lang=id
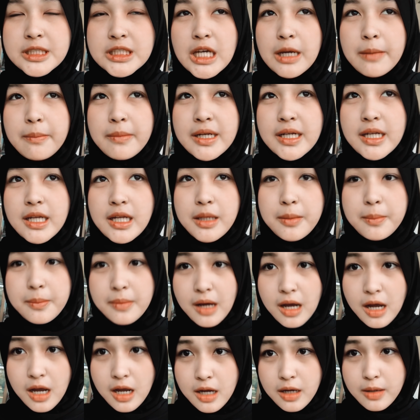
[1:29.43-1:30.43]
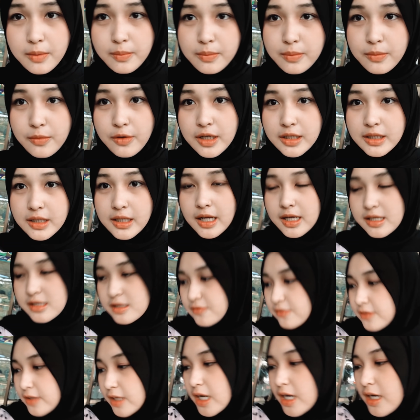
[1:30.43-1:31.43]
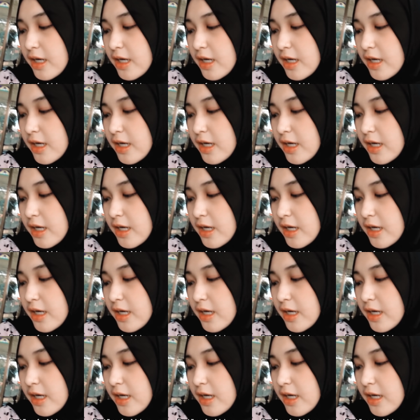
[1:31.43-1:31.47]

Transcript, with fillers: sama dari bank buat transfer